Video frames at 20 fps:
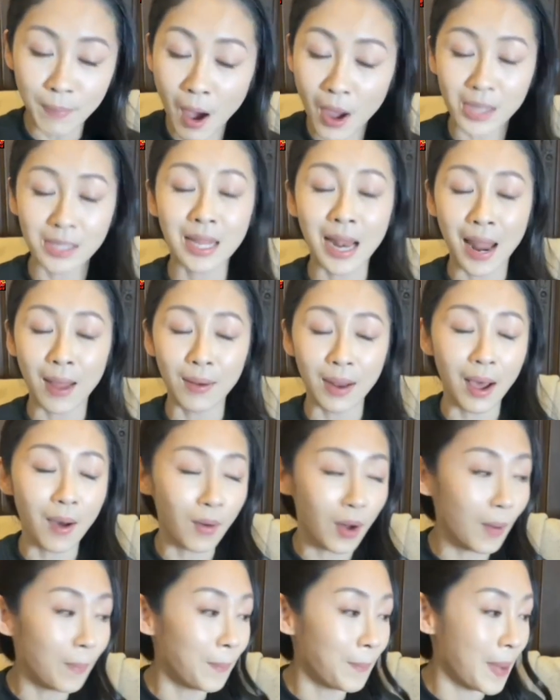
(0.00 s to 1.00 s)
ปล่อยฉันแล้ว
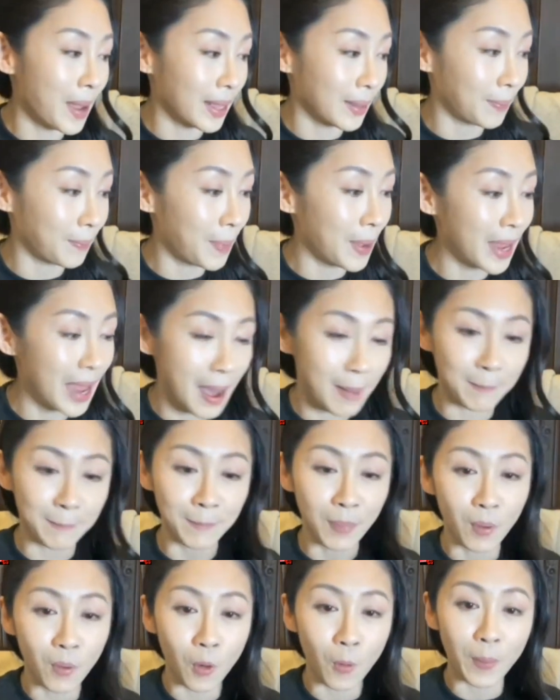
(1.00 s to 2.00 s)
เขาก็ไปพยายาม
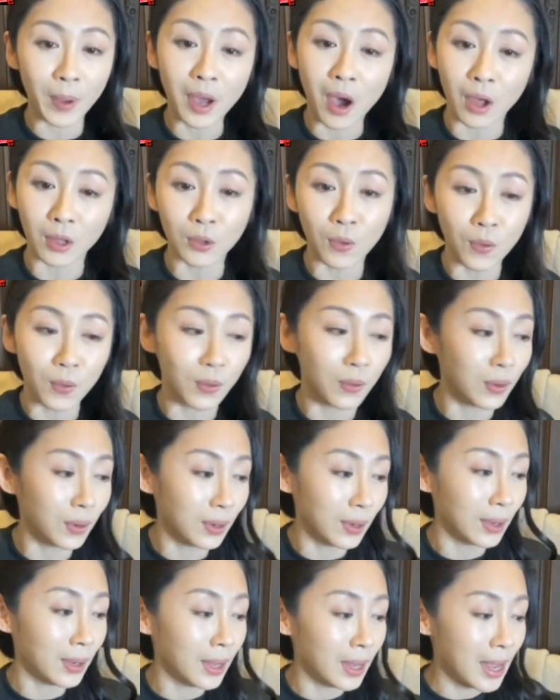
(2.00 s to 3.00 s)
โผล่ไปเกาะตรง
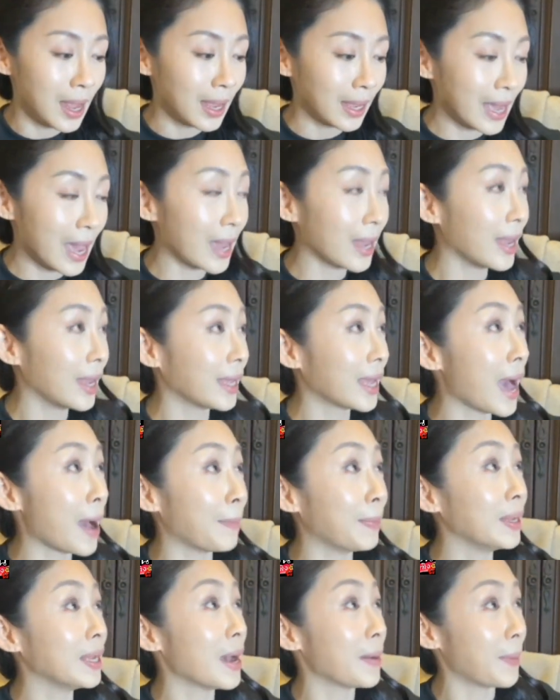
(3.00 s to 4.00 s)
ไอ้
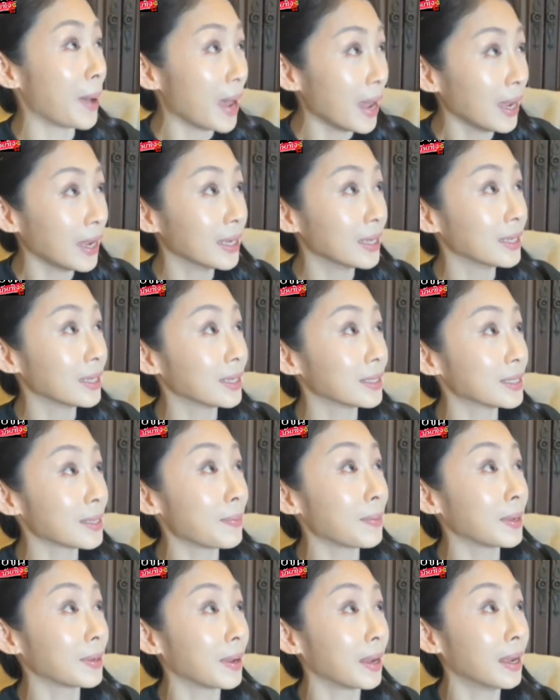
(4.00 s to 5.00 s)
กาบเรือปะ
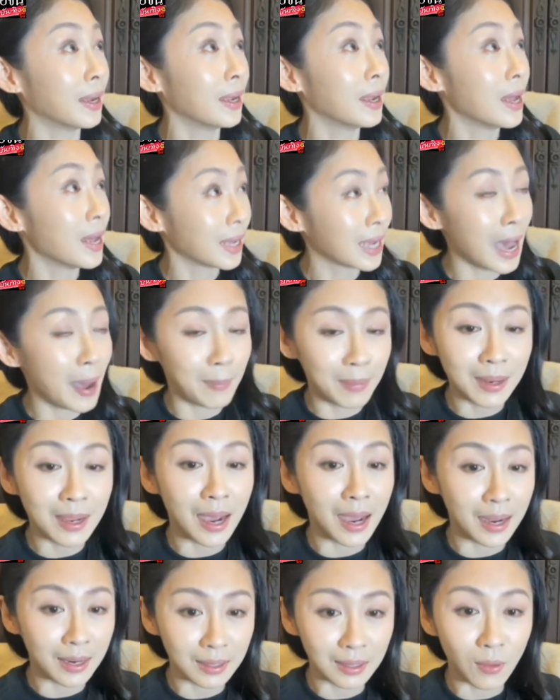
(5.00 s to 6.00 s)
ใช่กาบ
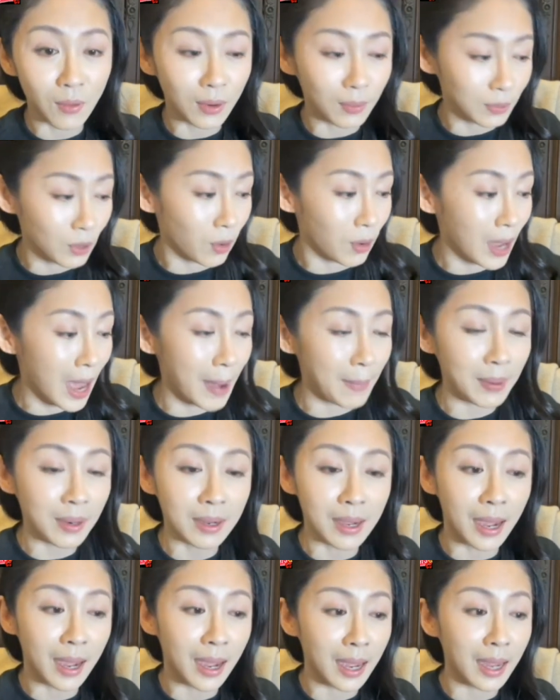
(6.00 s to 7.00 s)
เรือตรงกาบ
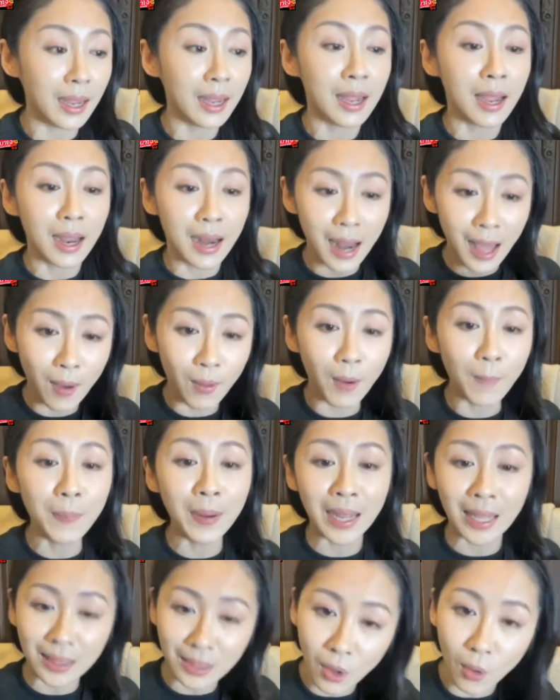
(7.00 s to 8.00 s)
เรือค่ะแล้วเขาก็
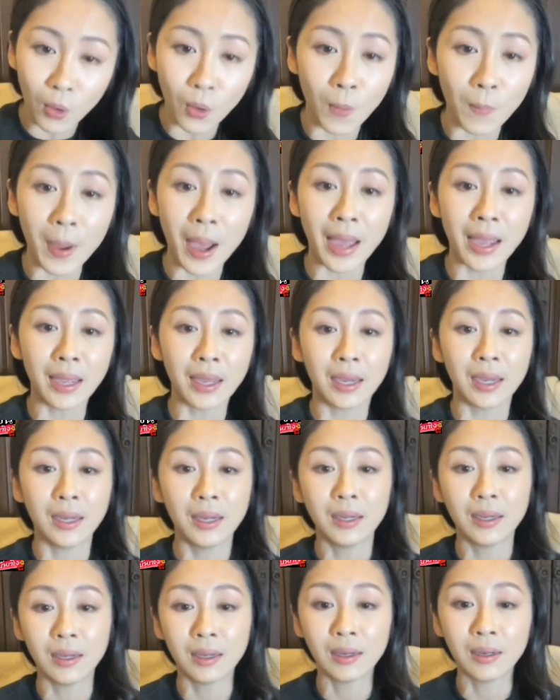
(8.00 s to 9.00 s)
พลิกตกลงไปค่ะ